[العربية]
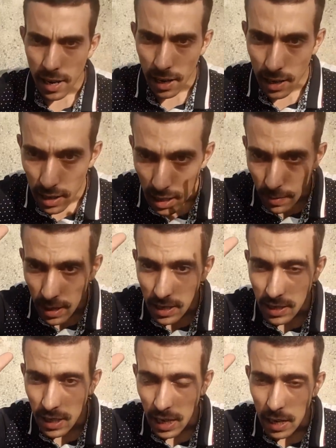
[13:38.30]
خلينا دابا
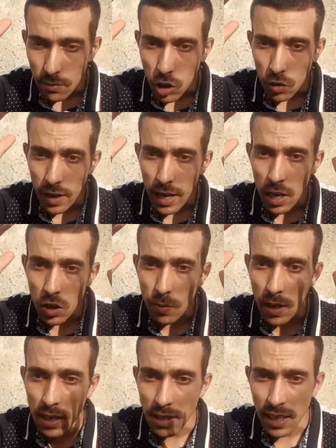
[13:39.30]
الاصدقاء نمشيو في
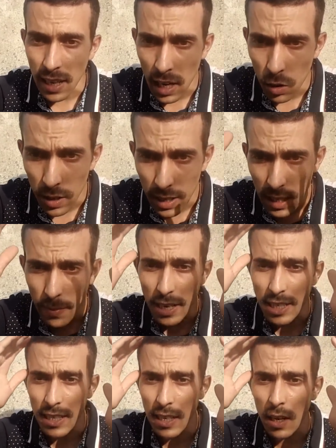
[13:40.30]
حالاتهم الاصدقاء وحنا دابا
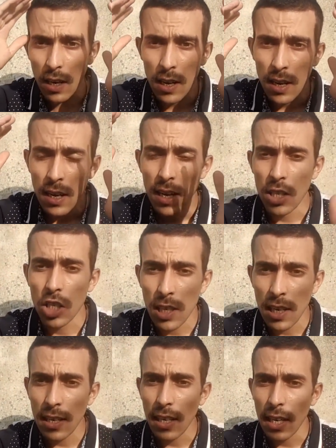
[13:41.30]
رجعنا
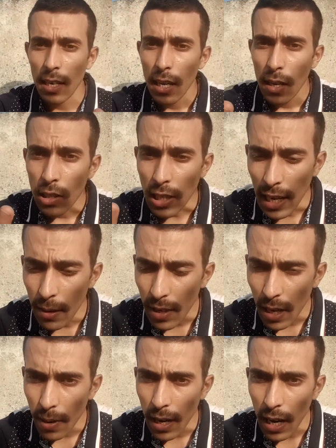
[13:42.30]
هادشي اللي كاين
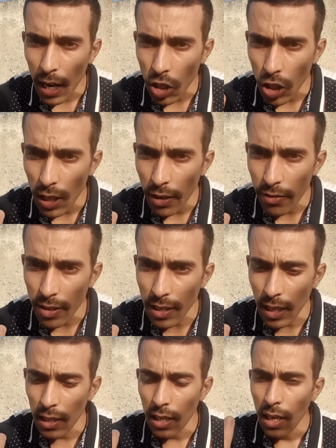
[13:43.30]
تعلمنا مهاره جديده في
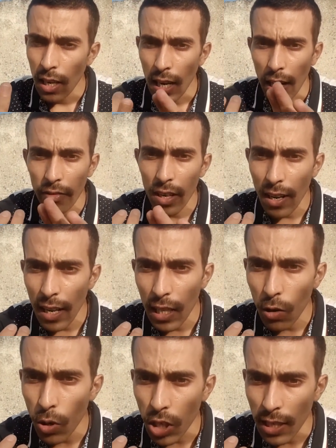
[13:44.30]
الصيد عرفنا
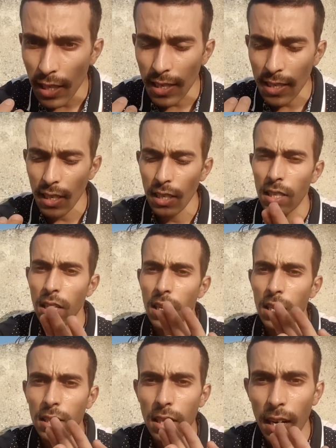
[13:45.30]
الادوات ديال الصيد
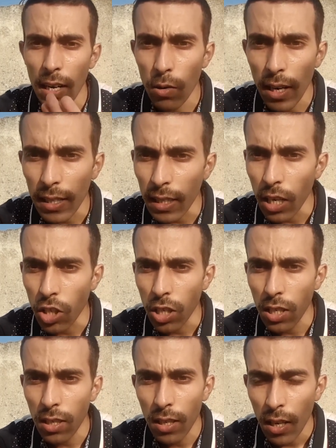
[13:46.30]
درنا واحد
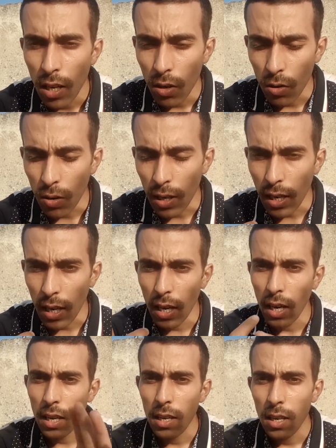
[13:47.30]
الطاجين
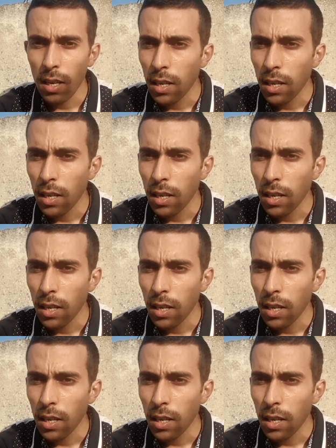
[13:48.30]
اوكي